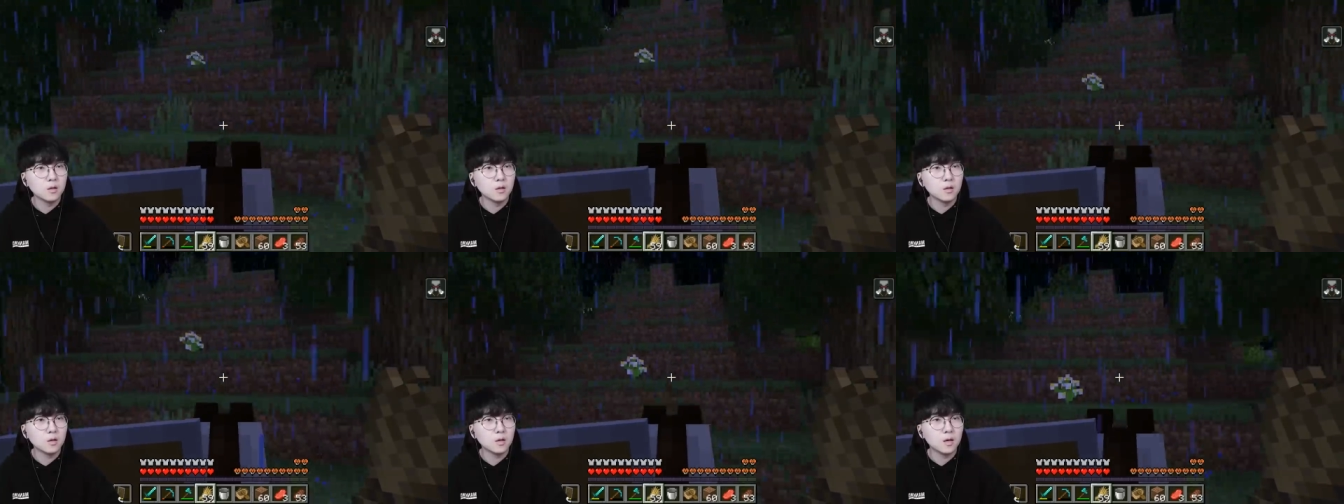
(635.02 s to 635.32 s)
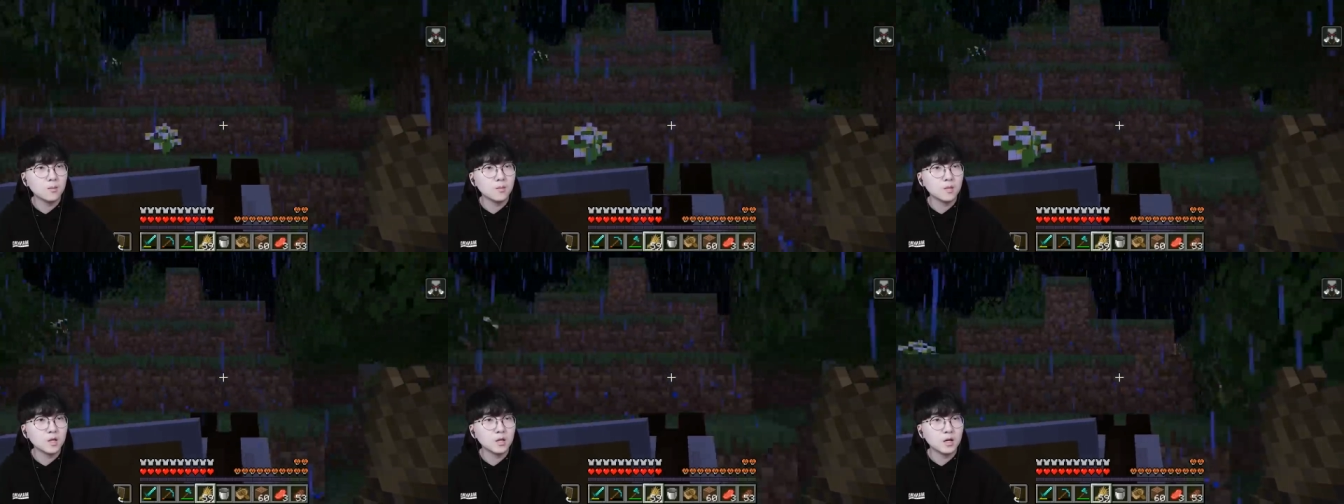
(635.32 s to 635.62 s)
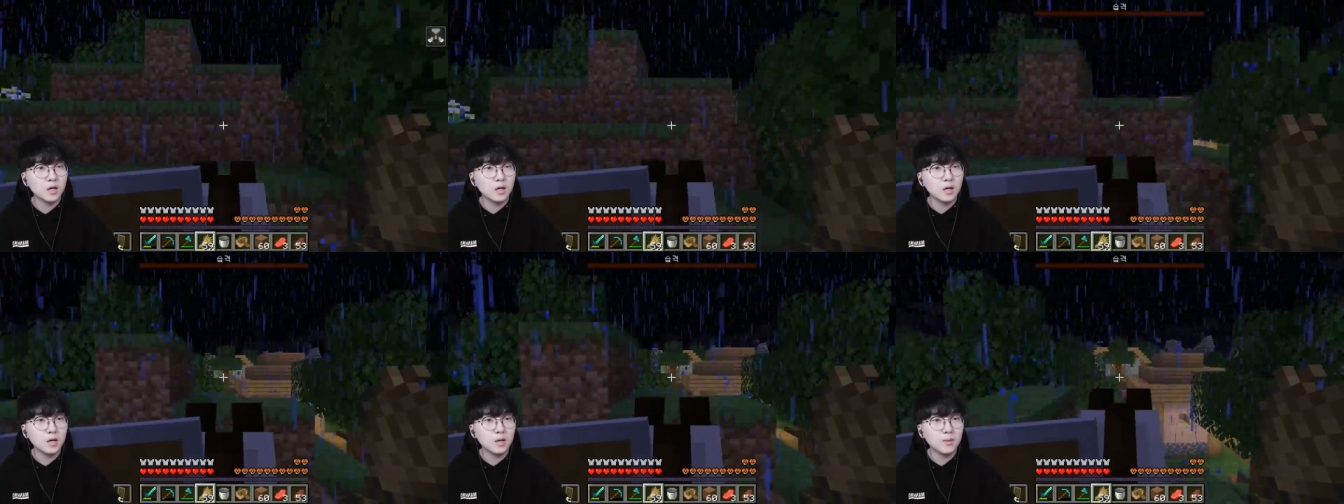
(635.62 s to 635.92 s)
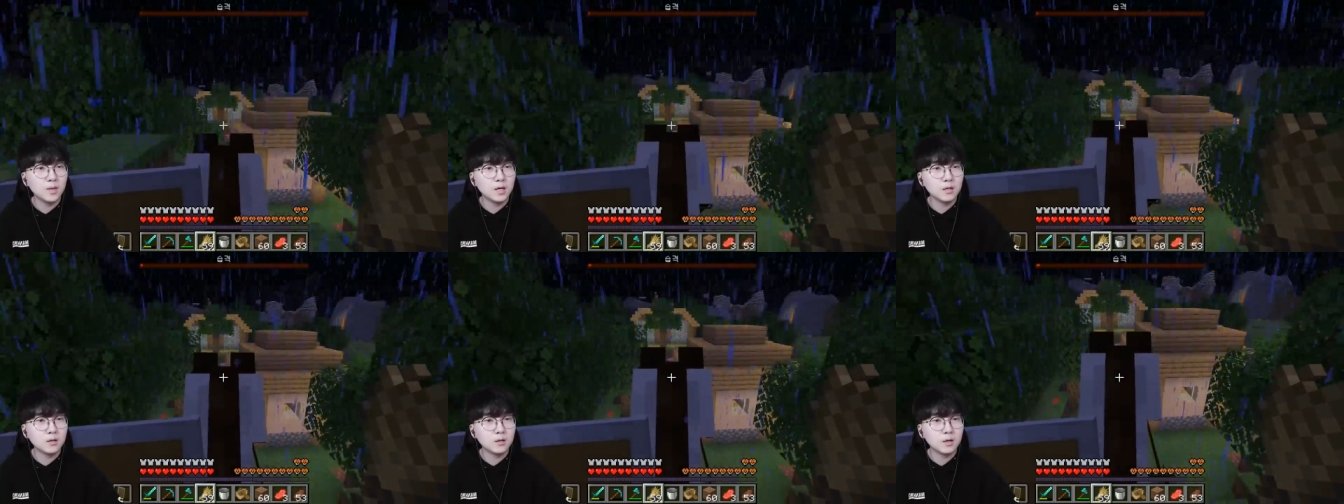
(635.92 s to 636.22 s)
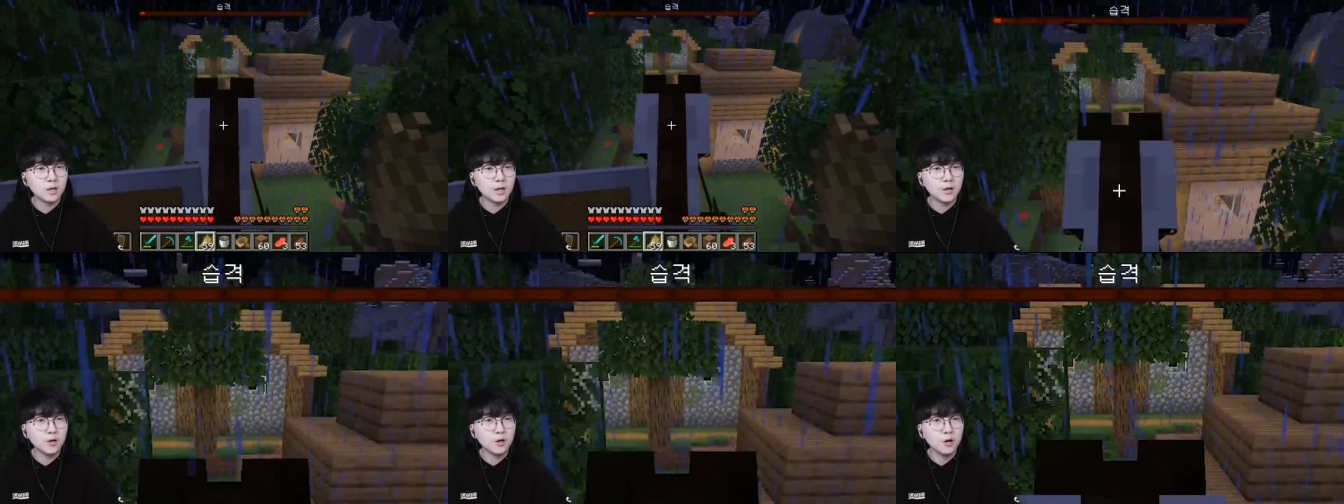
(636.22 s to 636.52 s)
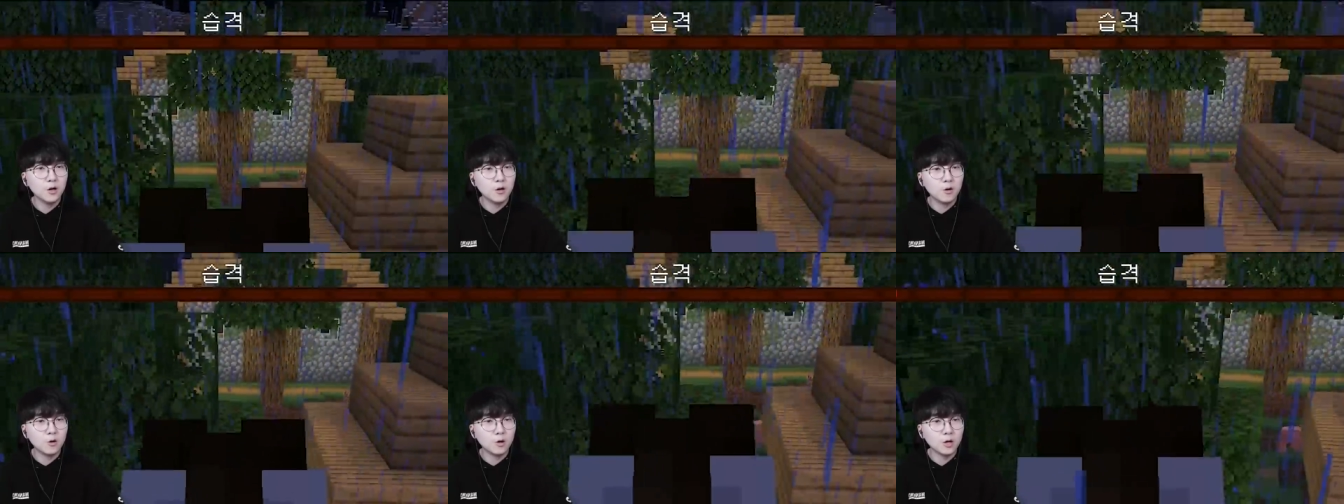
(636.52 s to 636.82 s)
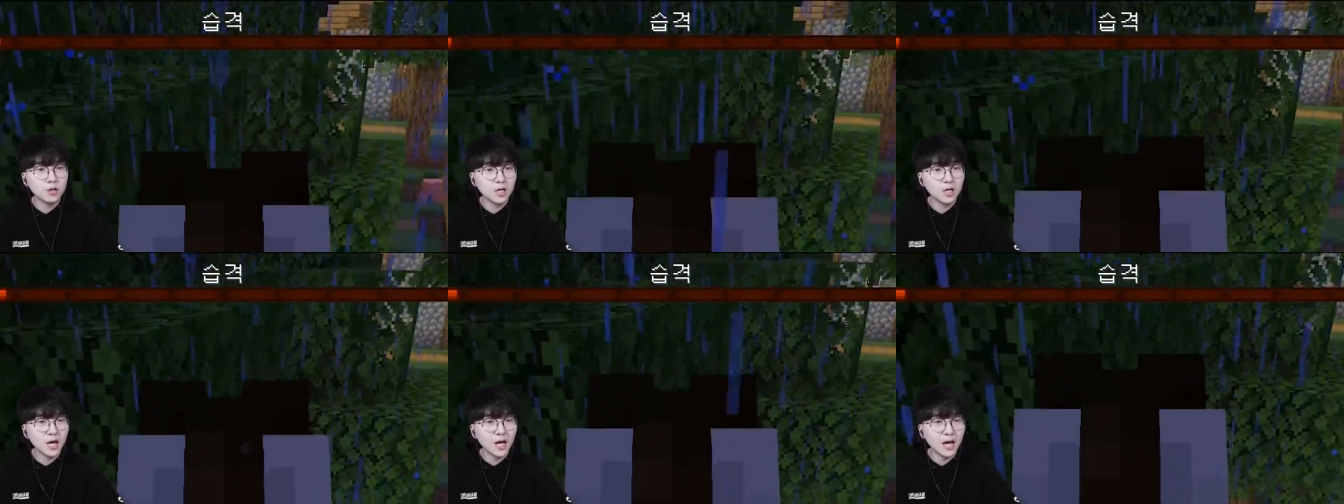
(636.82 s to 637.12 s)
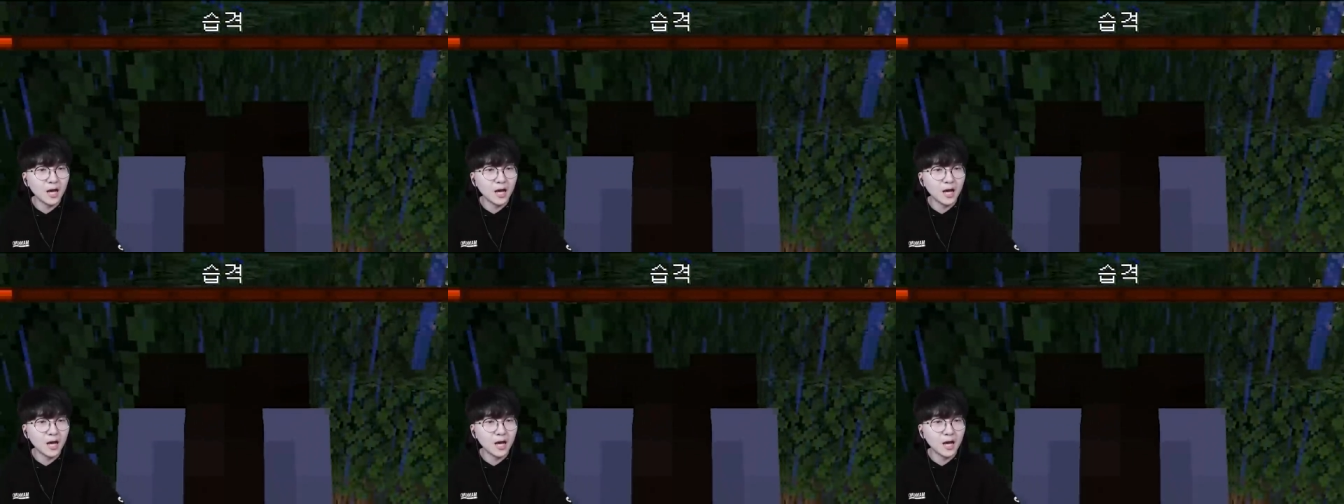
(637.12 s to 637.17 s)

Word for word: 갑니다 말 들어가요 그렇지